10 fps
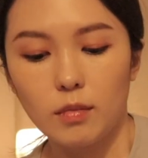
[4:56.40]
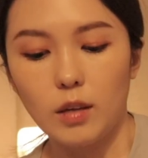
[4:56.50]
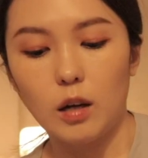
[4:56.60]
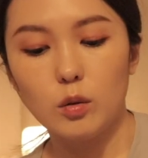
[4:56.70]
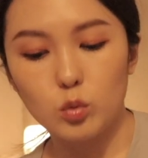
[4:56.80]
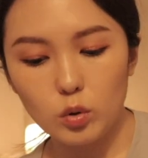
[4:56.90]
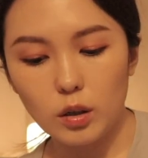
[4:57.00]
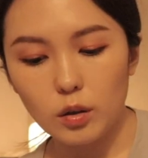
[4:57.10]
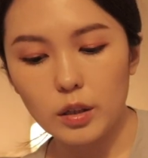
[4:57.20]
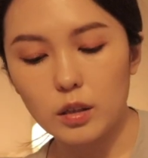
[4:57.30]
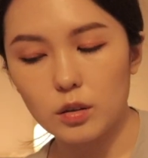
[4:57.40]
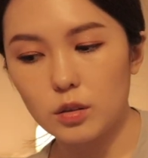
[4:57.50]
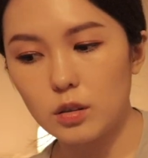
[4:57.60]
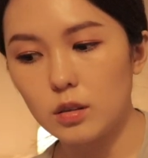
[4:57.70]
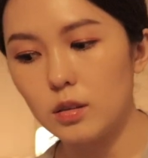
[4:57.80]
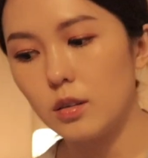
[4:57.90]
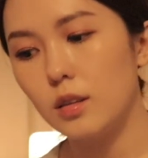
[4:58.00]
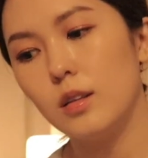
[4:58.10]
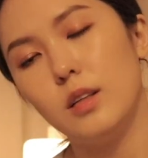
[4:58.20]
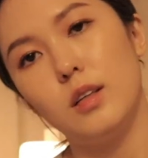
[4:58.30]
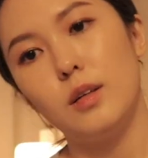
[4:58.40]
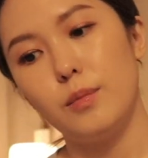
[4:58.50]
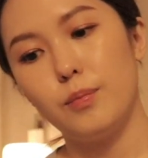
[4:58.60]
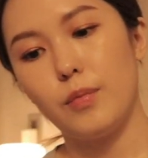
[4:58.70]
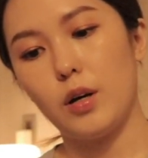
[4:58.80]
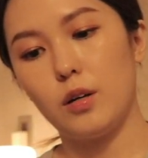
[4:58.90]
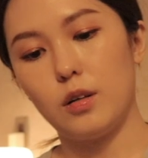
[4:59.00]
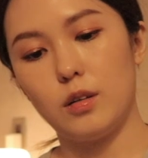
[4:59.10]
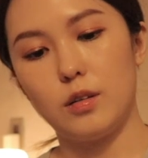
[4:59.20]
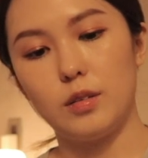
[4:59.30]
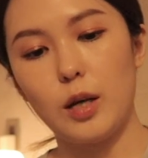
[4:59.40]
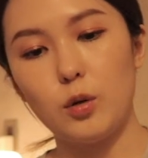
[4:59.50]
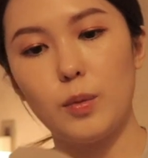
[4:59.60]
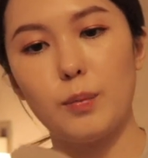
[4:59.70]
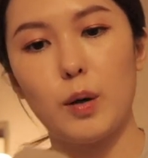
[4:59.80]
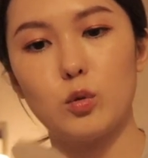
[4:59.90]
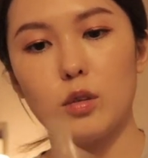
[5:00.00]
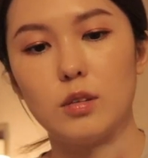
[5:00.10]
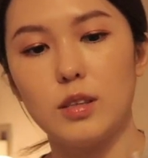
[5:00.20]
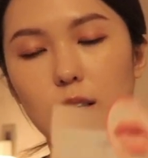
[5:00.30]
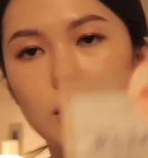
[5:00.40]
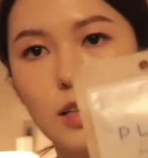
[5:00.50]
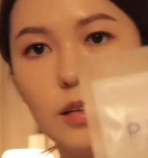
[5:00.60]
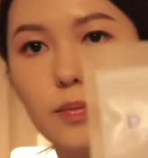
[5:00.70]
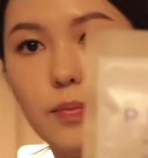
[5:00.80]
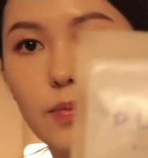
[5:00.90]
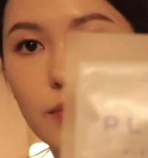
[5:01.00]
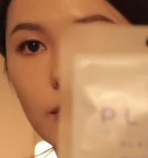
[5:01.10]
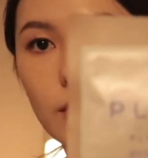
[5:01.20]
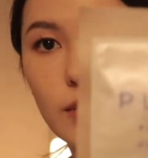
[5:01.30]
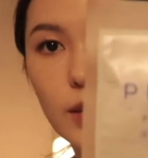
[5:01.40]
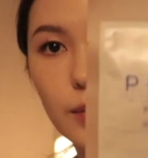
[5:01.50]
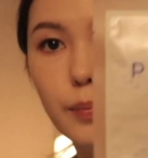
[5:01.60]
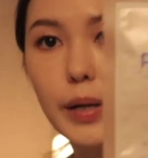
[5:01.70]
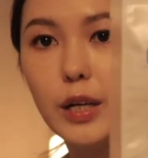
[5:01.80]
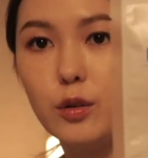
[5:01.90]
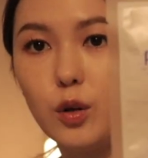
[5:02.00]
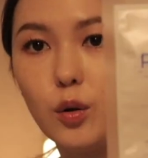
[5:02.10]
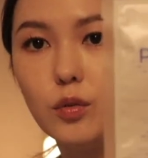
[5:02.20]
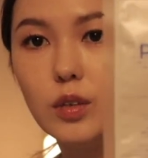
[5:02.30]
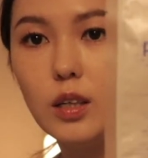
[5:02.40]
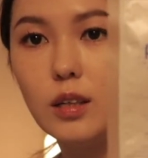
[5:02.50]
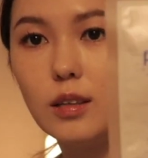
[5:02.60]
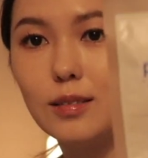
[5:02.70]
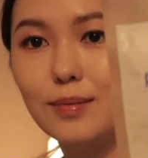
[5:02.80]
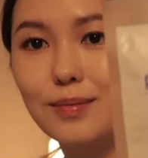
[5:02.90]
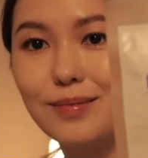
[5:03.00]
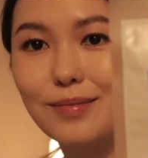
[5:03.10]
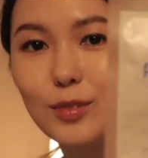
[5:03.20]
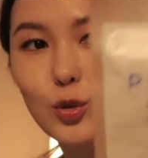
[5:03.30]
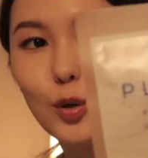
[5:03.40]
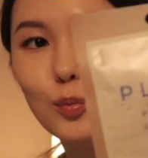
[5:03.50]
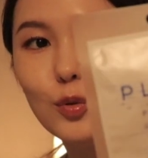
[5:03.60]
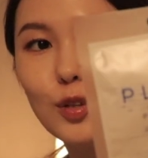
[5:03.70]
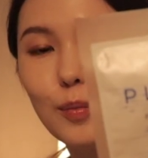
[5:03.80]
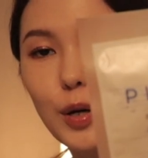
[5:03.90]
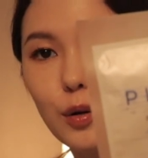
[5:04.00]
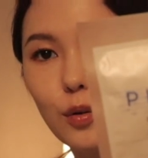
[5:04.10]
然后最后一个是它原本包装是长这样，美容液，唇部的美